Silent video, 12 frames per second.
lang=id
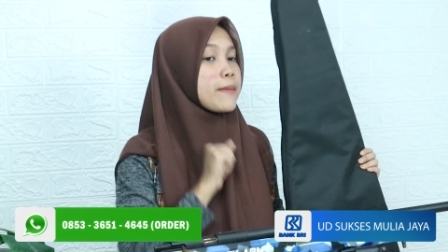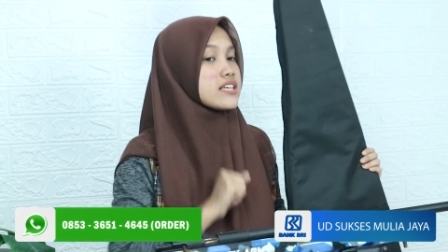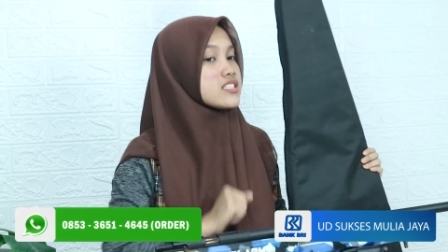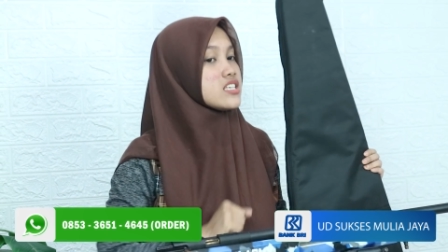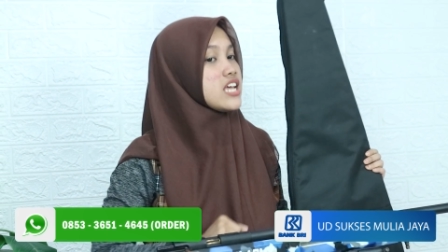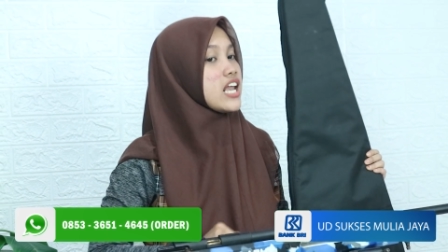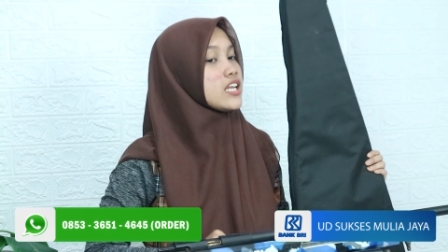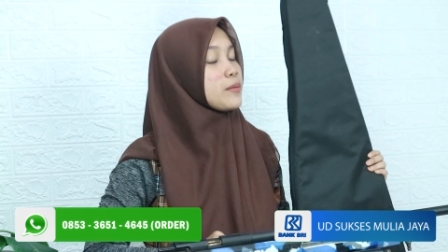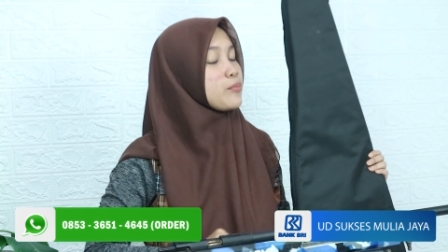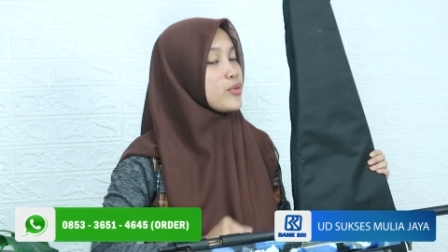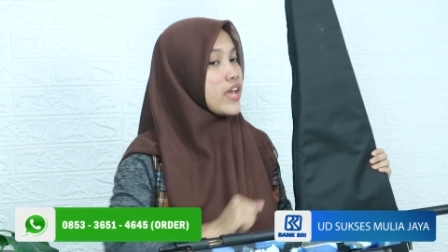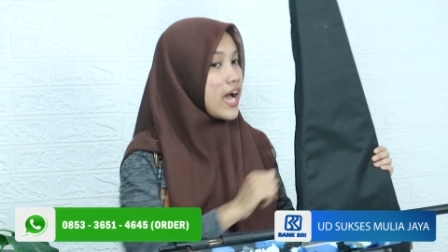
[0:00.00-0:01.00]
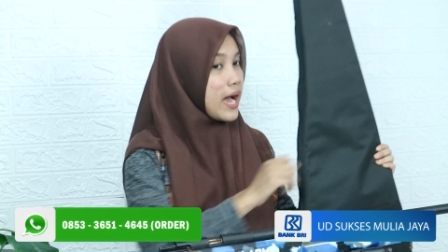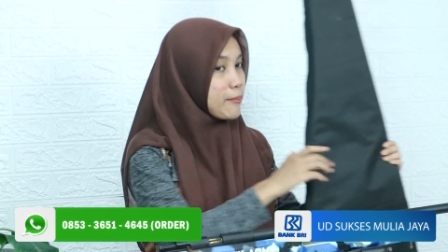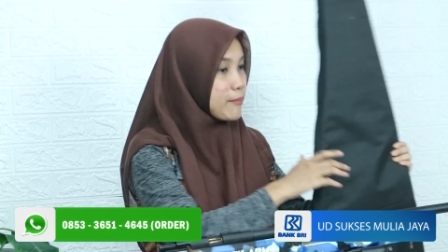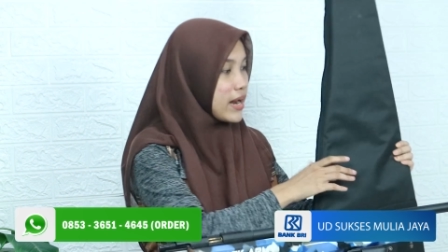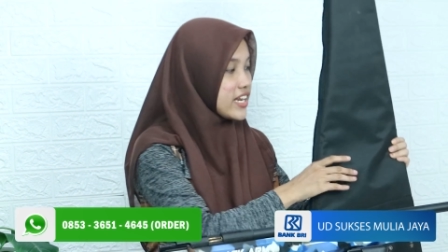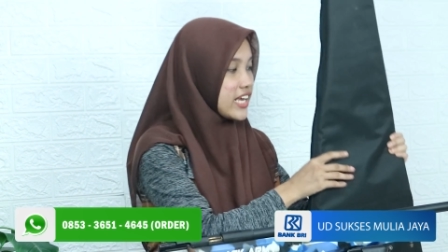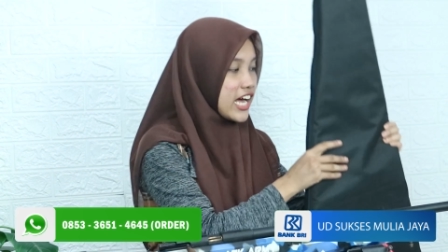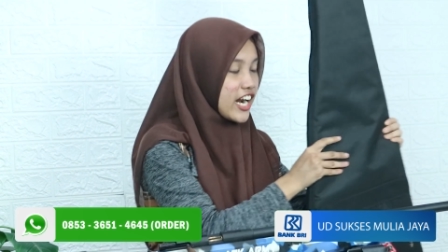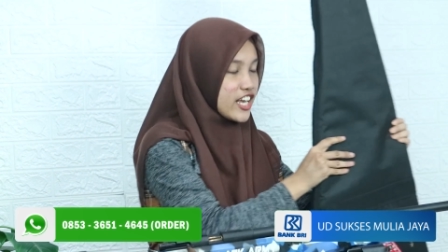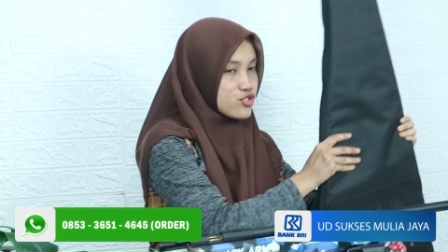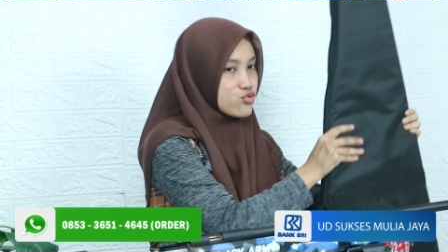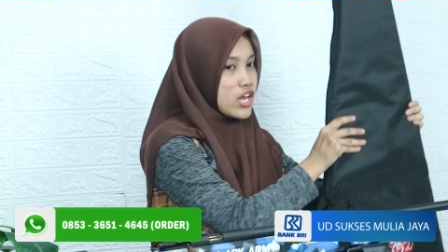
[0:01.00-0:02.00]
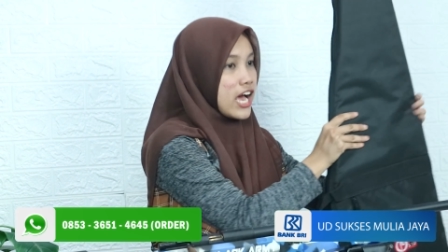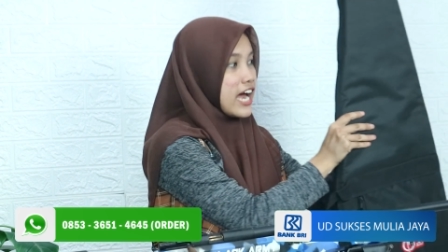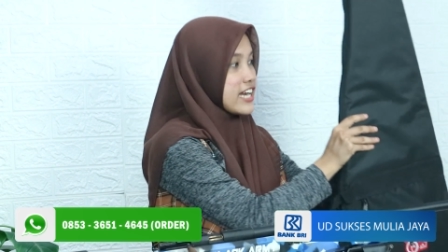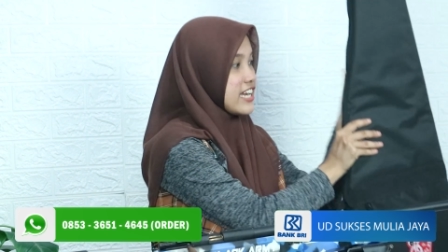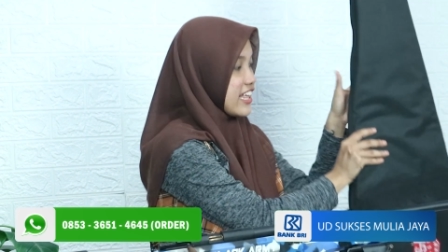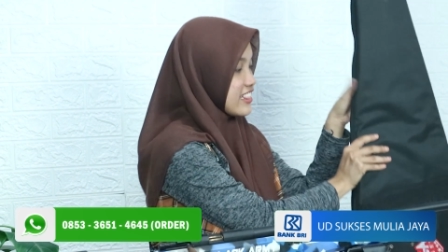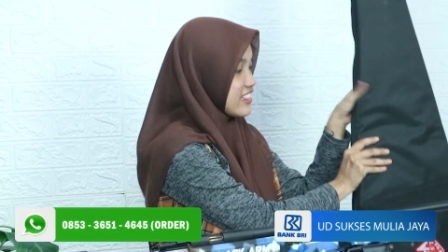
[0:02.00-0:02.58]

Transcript: pastinya lebih aman nih karena sudah ada